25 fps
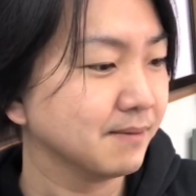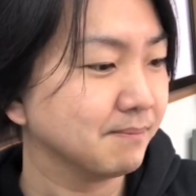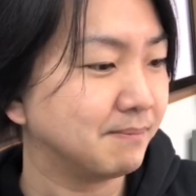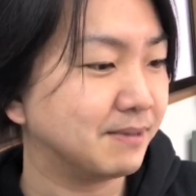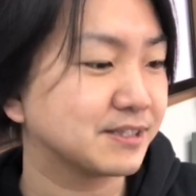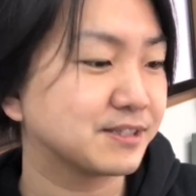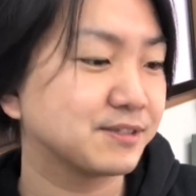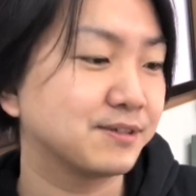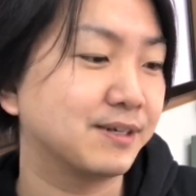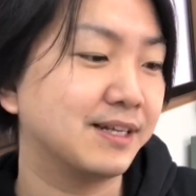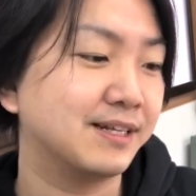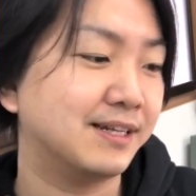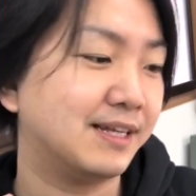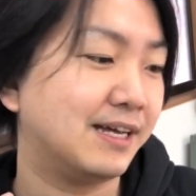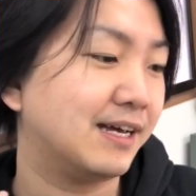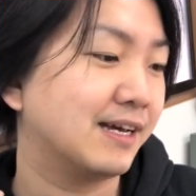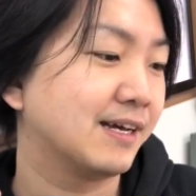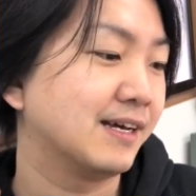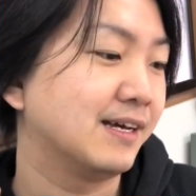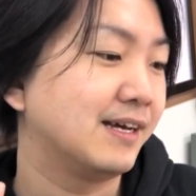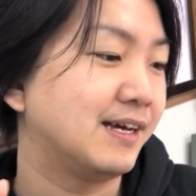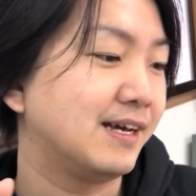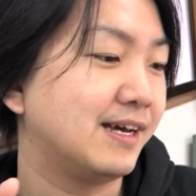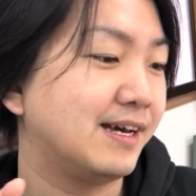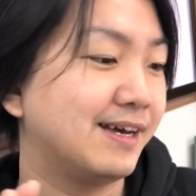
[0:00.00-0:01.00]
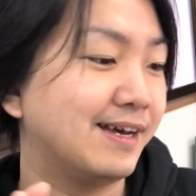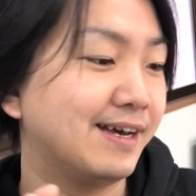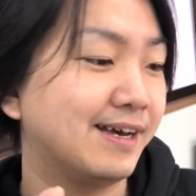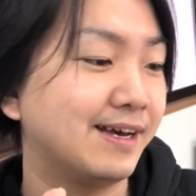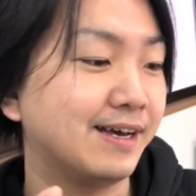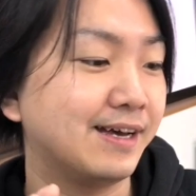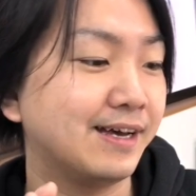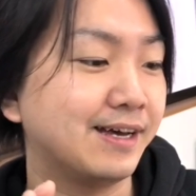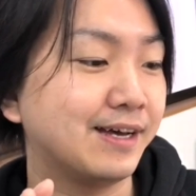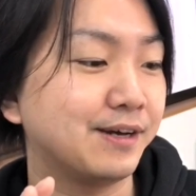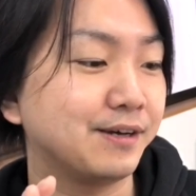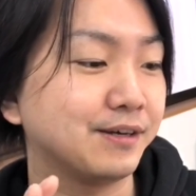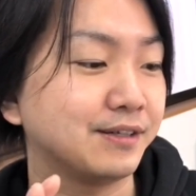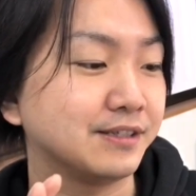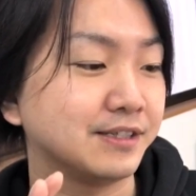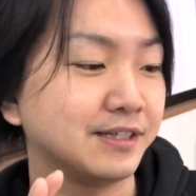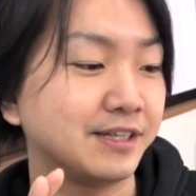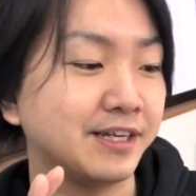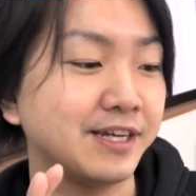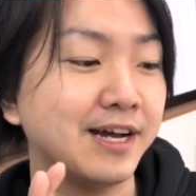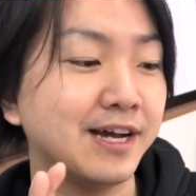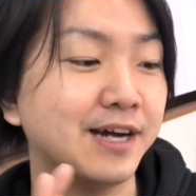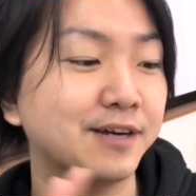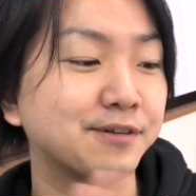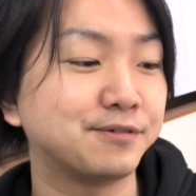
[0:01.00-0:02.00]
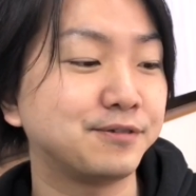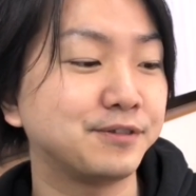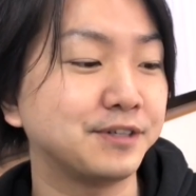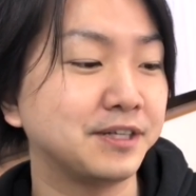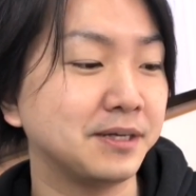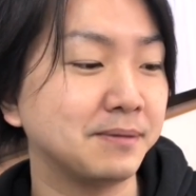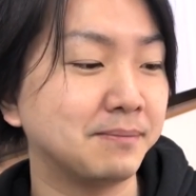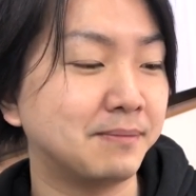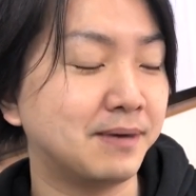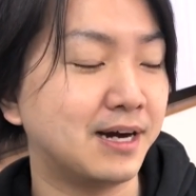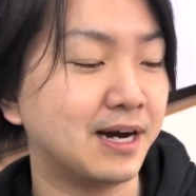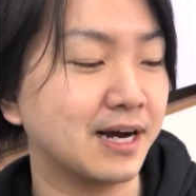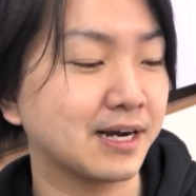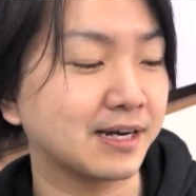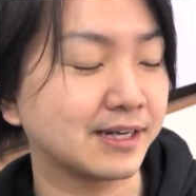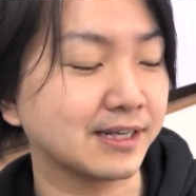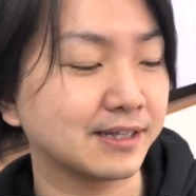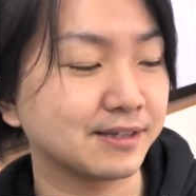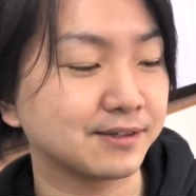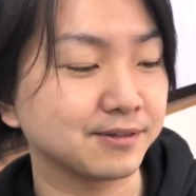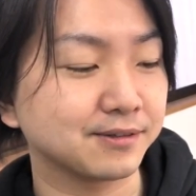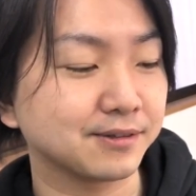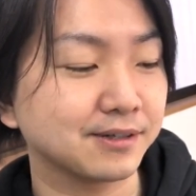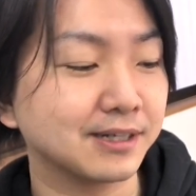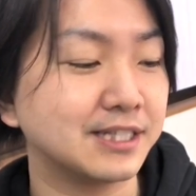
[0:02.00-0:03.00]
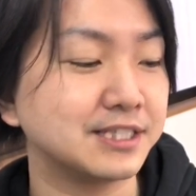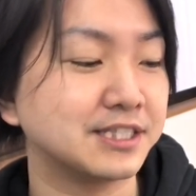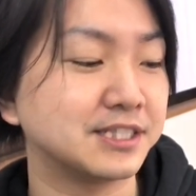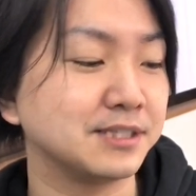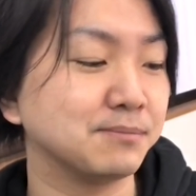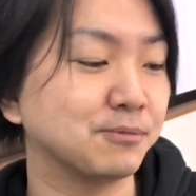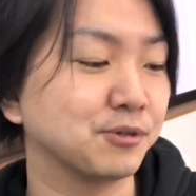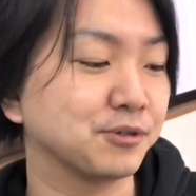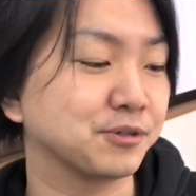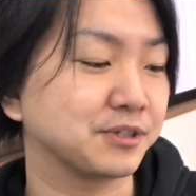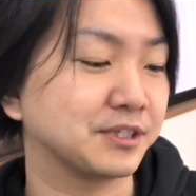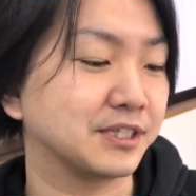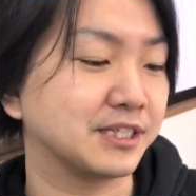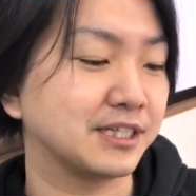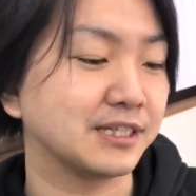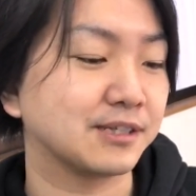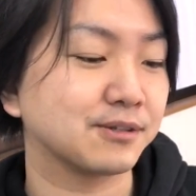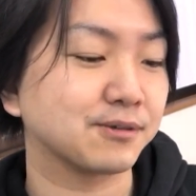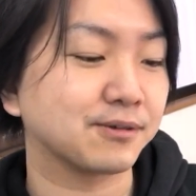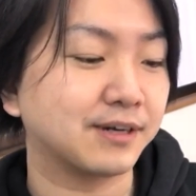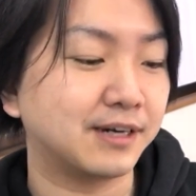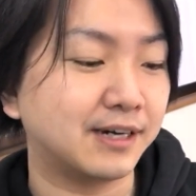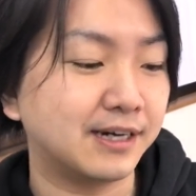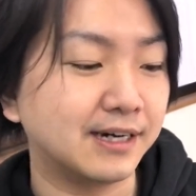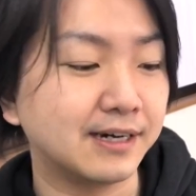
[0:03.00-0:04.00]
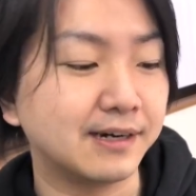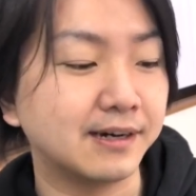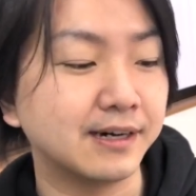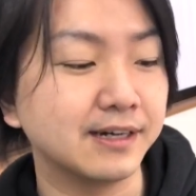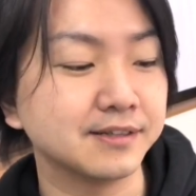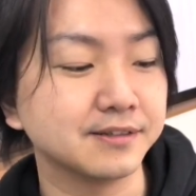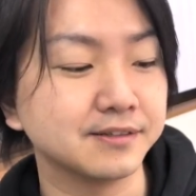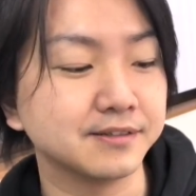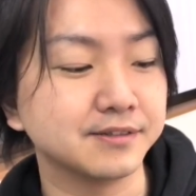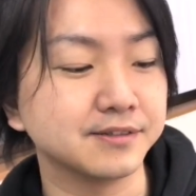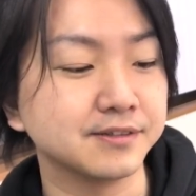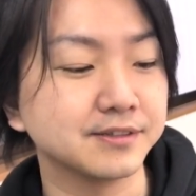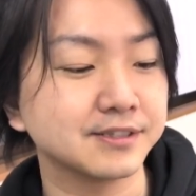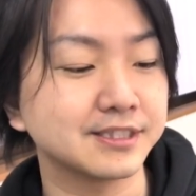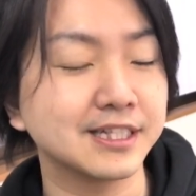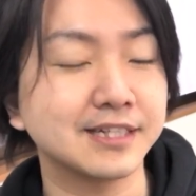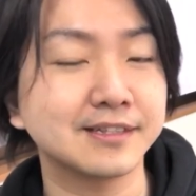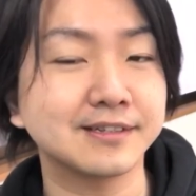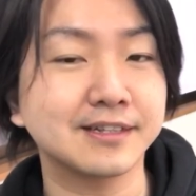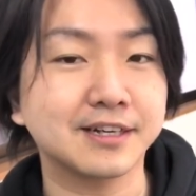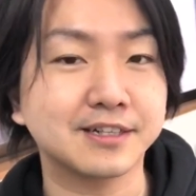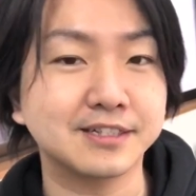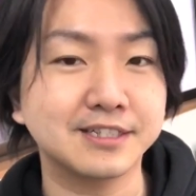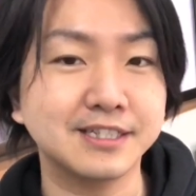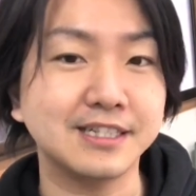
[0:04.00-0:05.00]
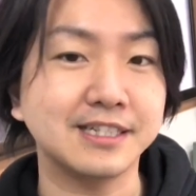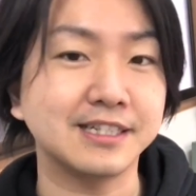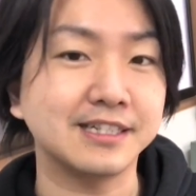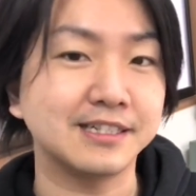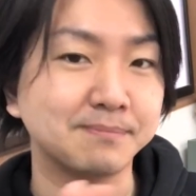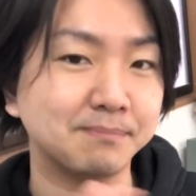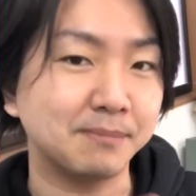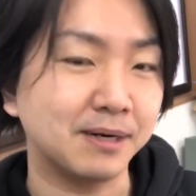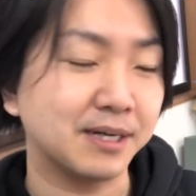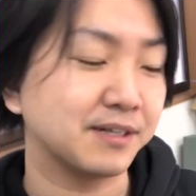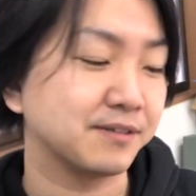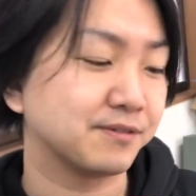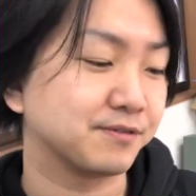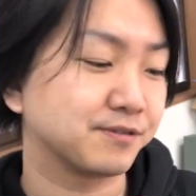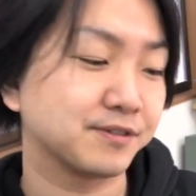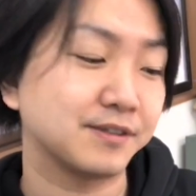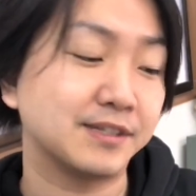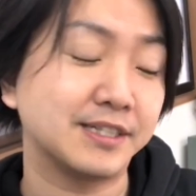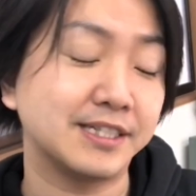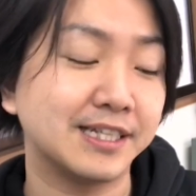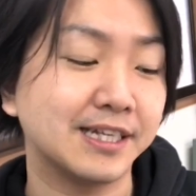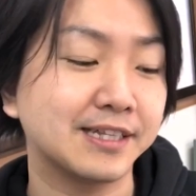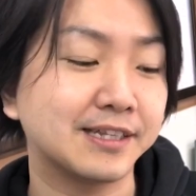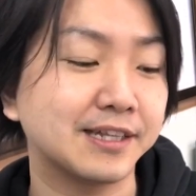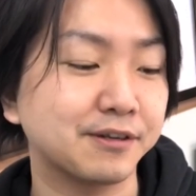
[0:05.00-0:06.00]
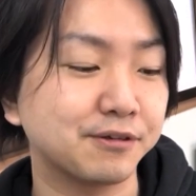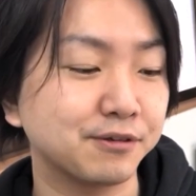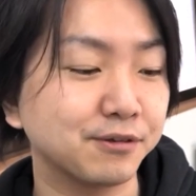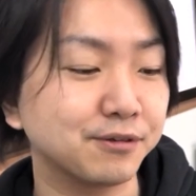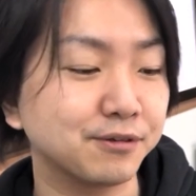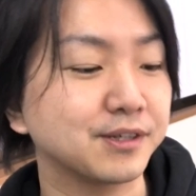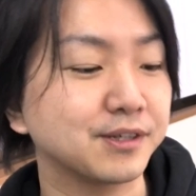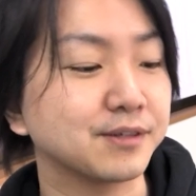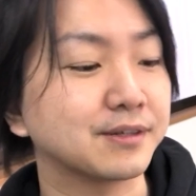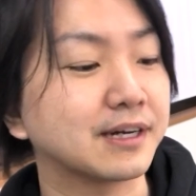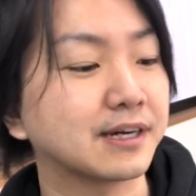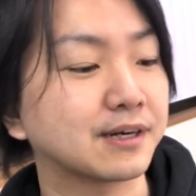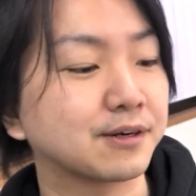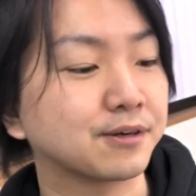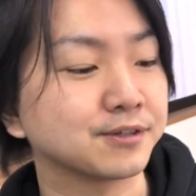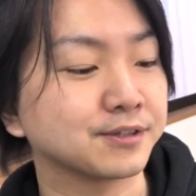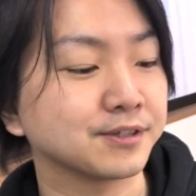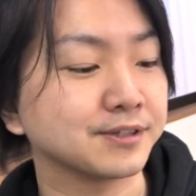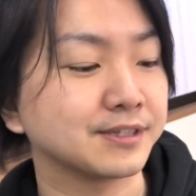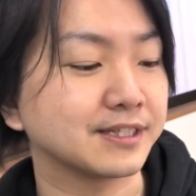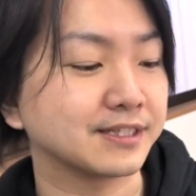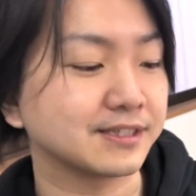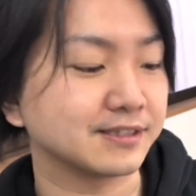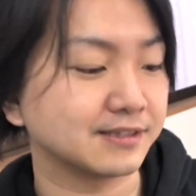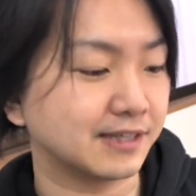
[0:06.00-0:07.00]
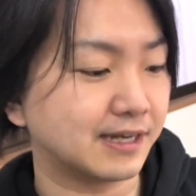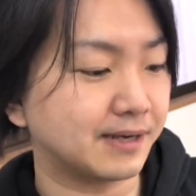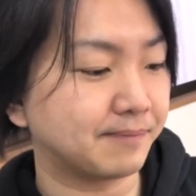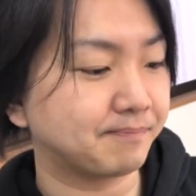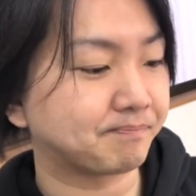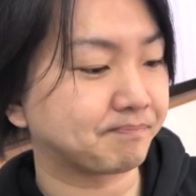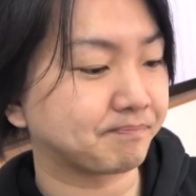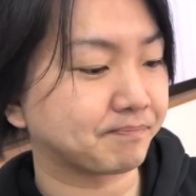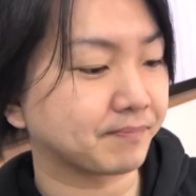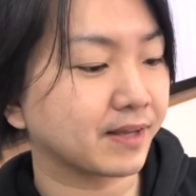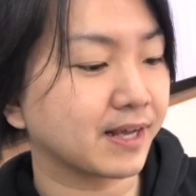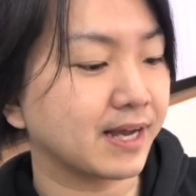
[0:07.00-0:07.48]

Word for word: まあ、それで、えー、リアルフリーマーケットとかジモティとか、あの選択肢に、まあ、入れてるいうようなことですね。